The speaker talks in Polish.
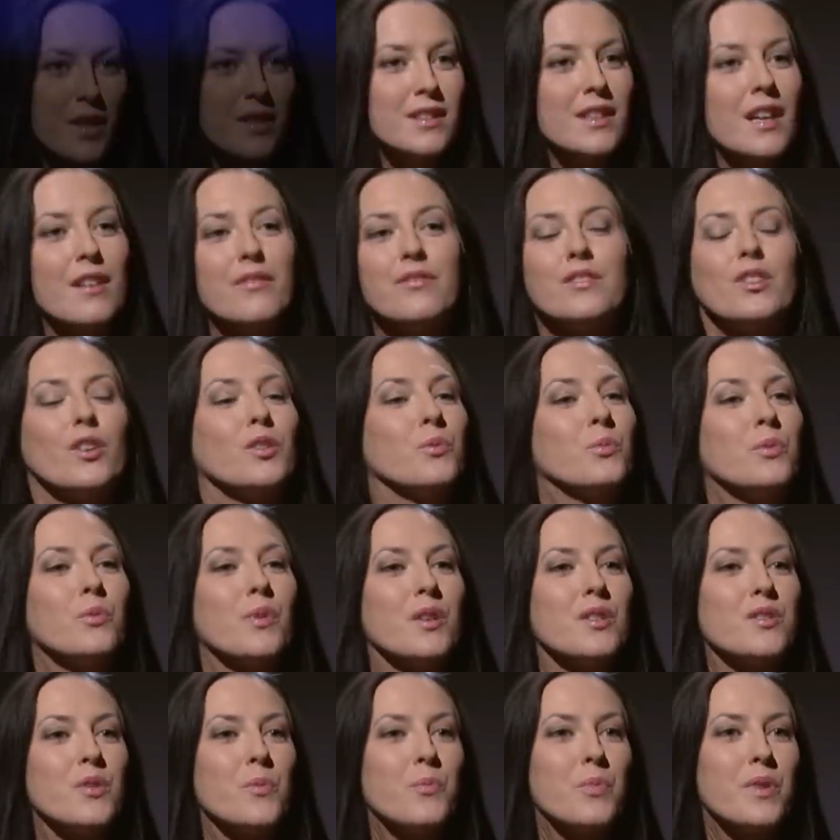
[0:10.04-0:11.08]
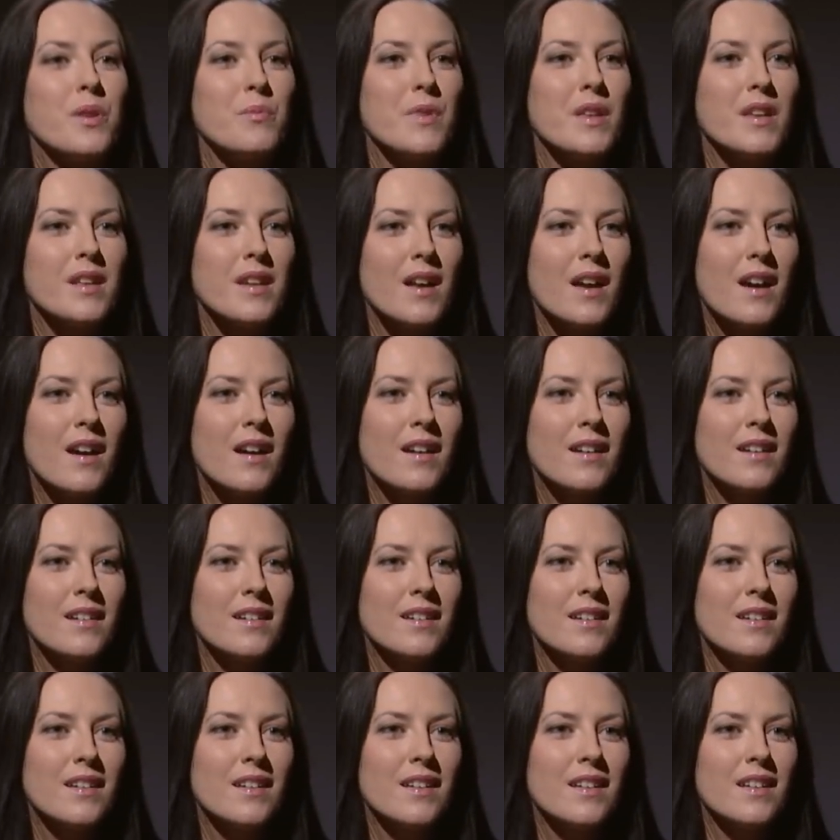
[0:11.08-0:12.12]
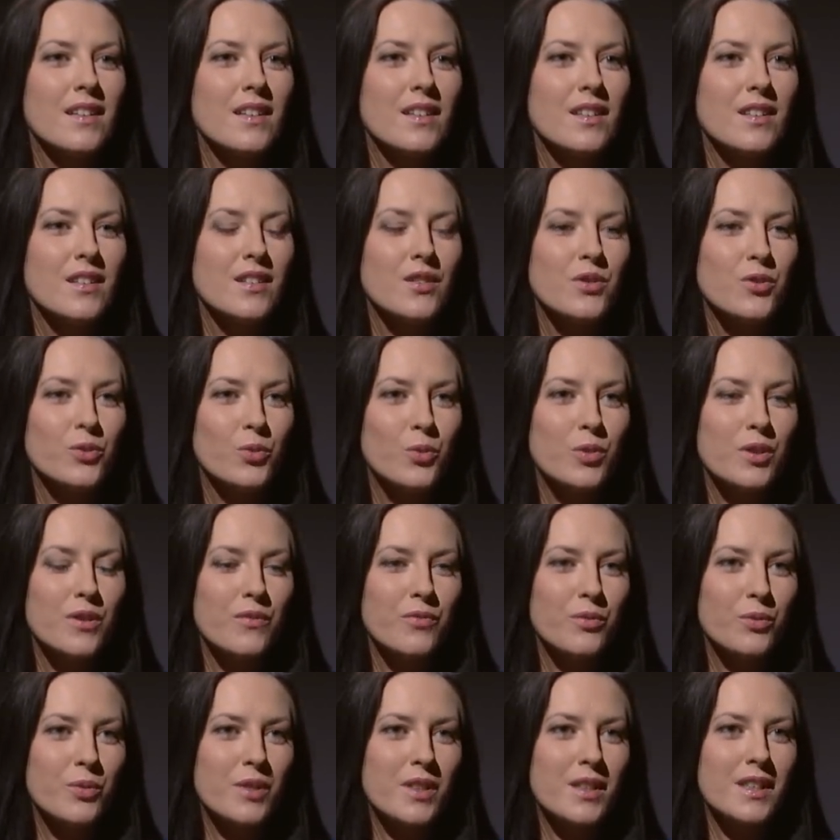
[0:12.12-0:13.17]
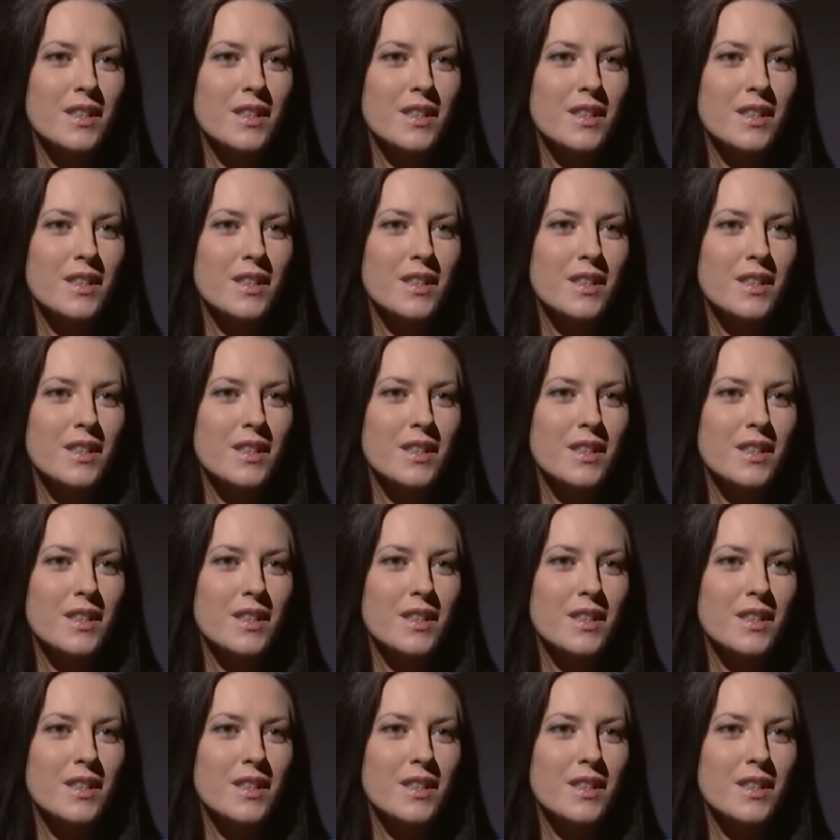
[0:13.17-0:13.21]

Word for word: niedawno odbyła się premiera e, sztuki, w której